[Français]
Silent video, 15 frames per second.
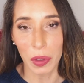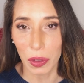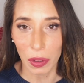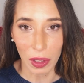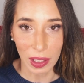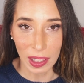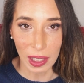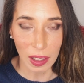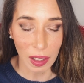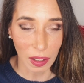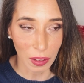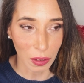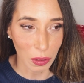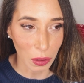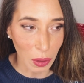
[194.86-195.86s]
sorti
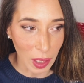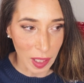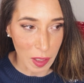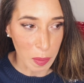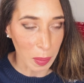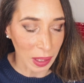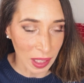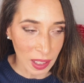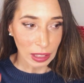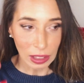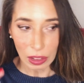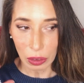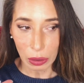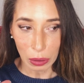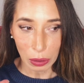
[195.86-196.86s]
de l'esprit.
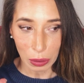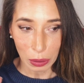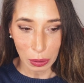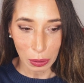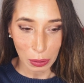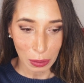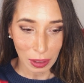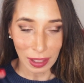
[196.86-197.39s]
Je...